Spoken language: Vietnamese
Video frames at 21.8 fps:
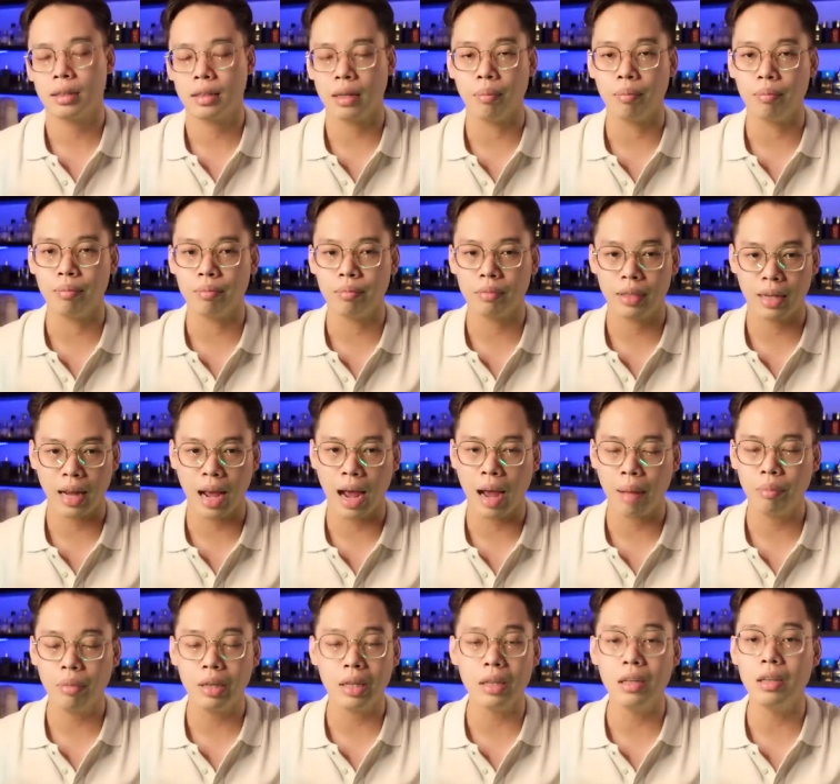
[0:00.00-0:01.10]
tầm
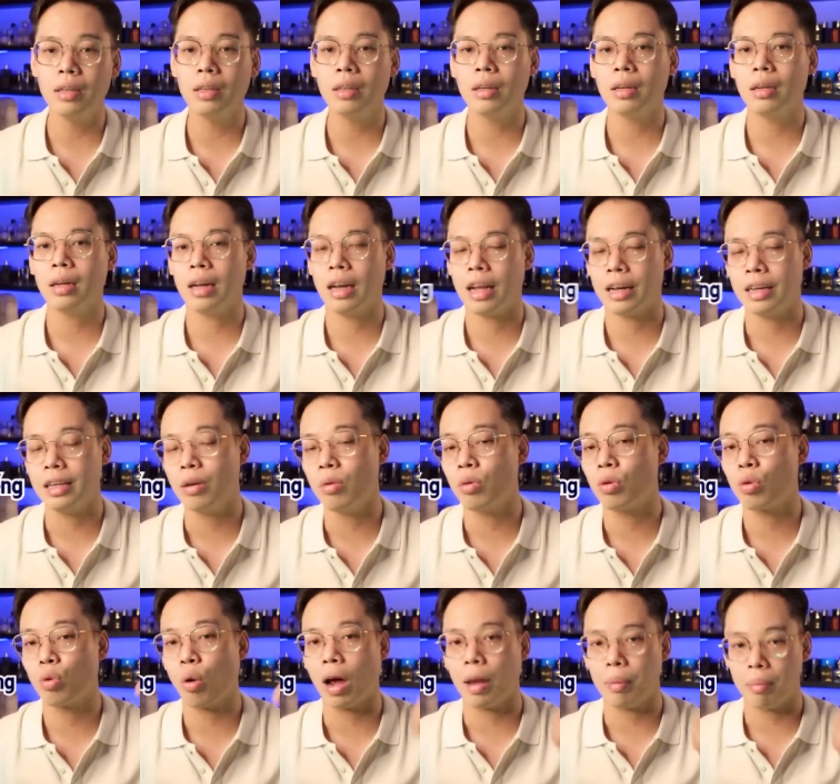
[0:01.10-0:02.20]
8 tiếng là điều
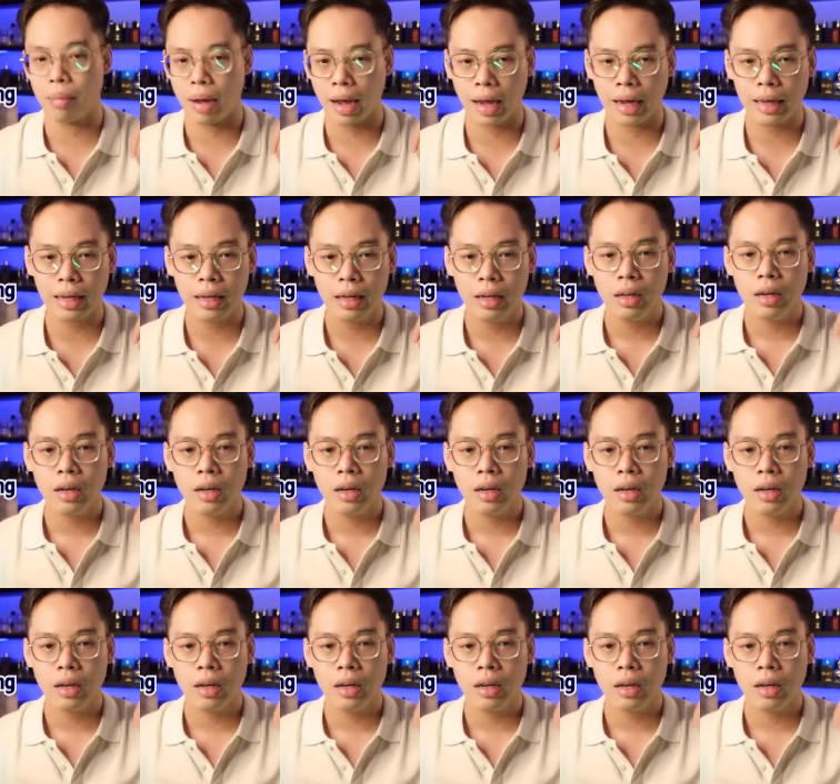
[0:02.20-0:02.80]
thoải mái